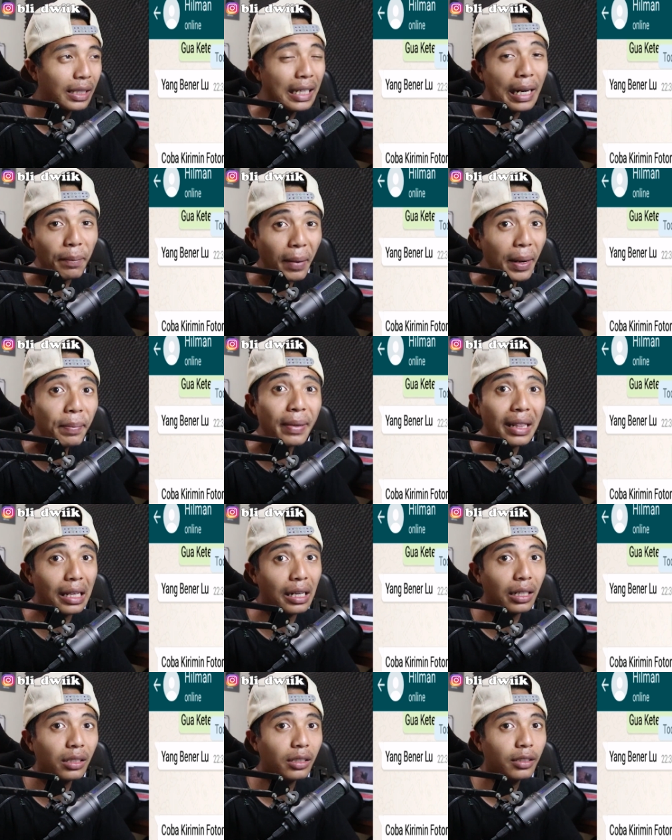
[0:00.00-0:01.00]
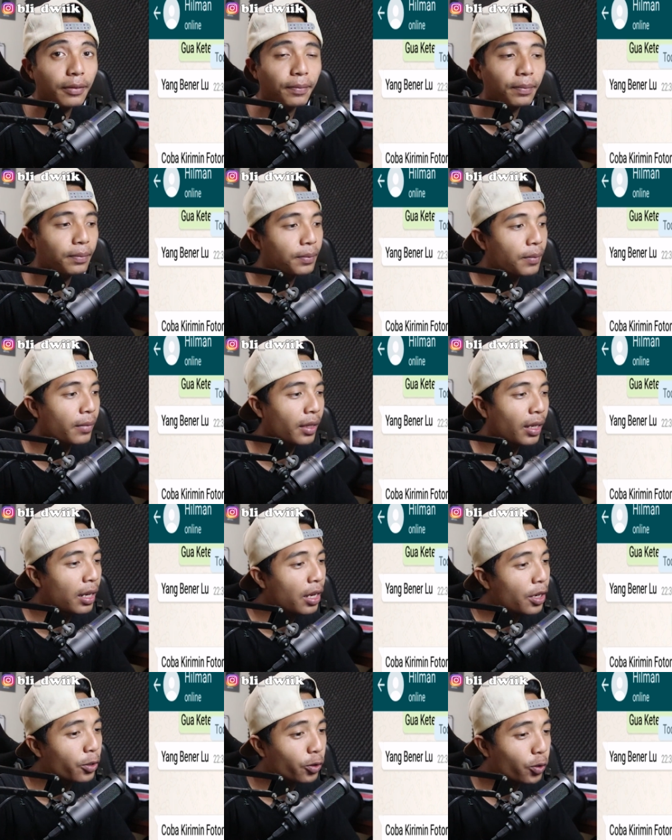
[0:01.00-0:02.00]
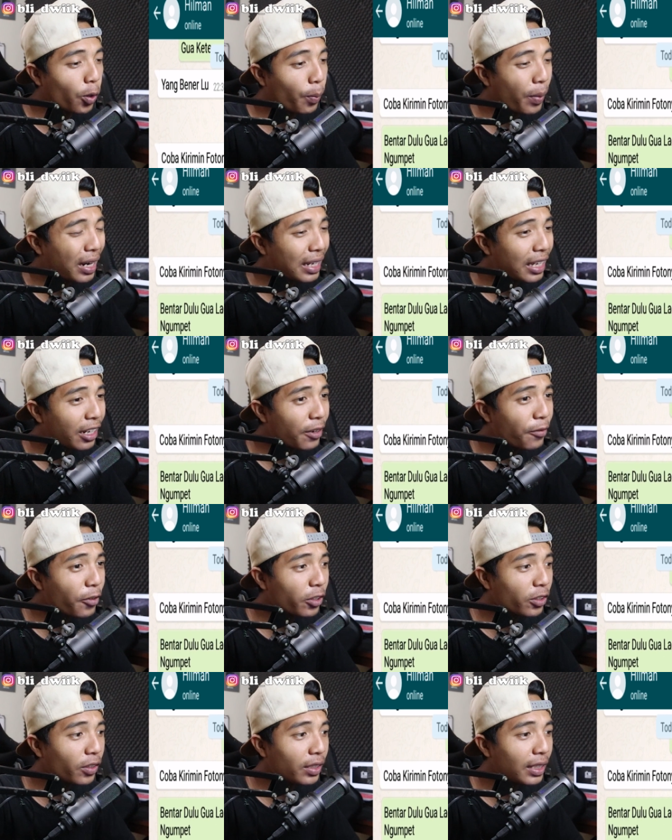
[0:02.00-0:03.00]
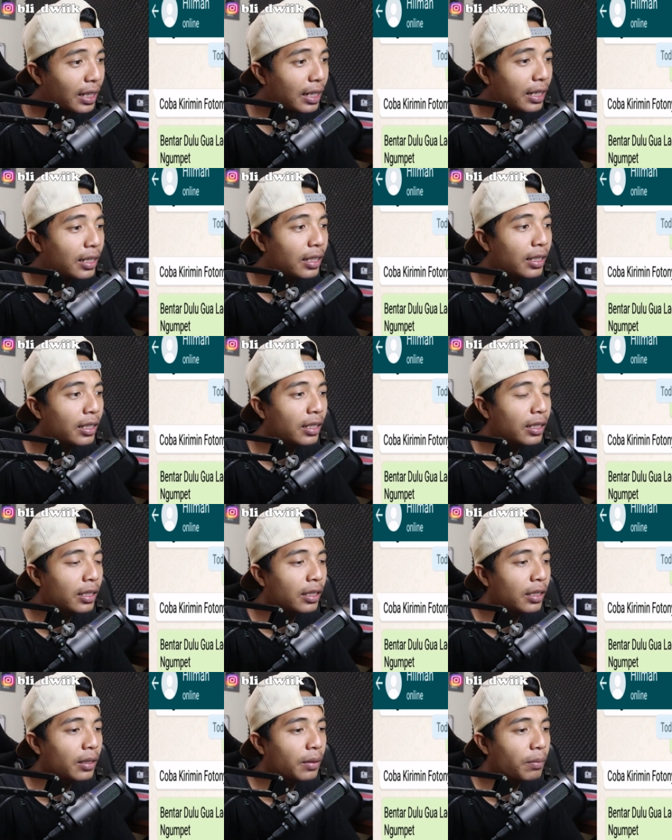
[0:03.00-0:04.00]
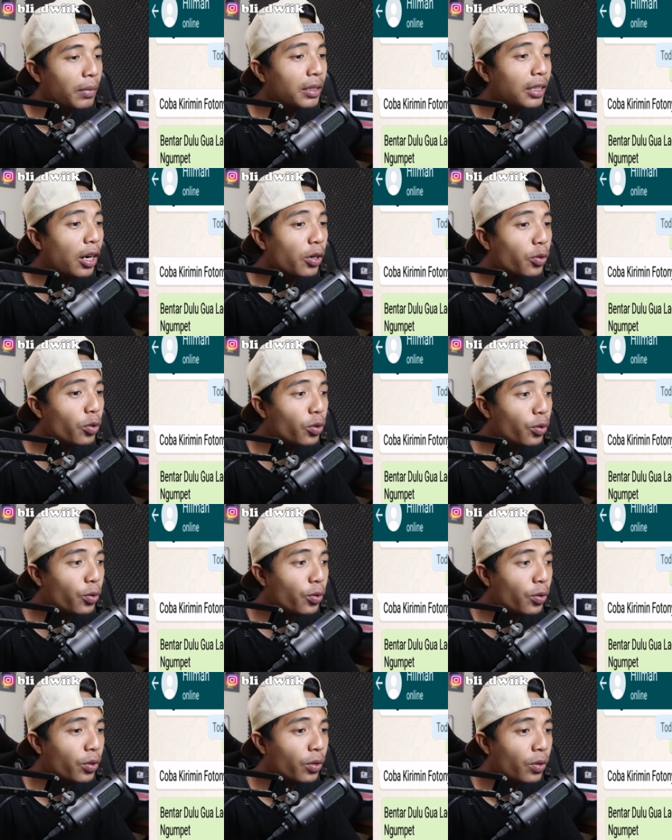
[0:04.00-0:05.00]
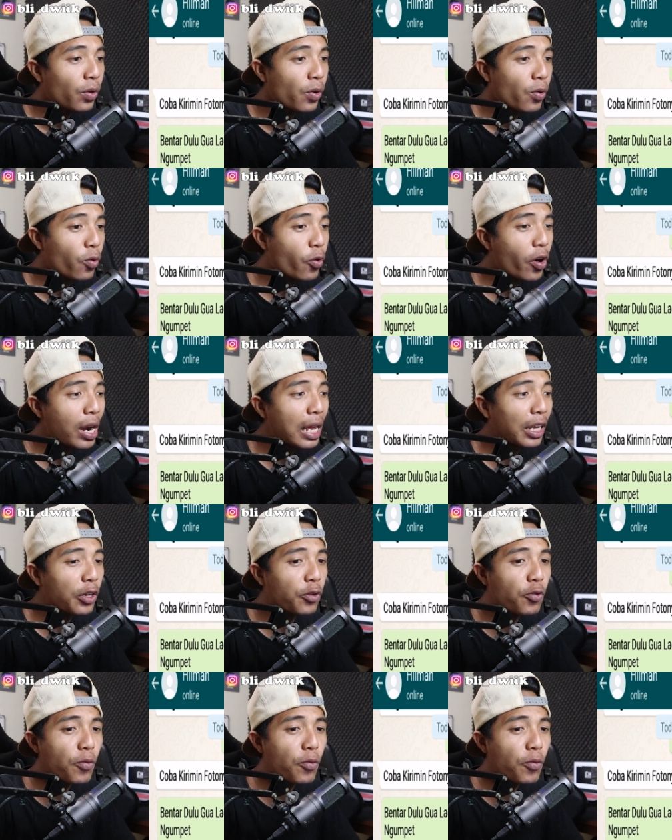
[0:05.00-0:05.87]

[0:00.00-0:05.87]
Hilman bilang Coba kirim fotonya Bentar dulu Gue lagi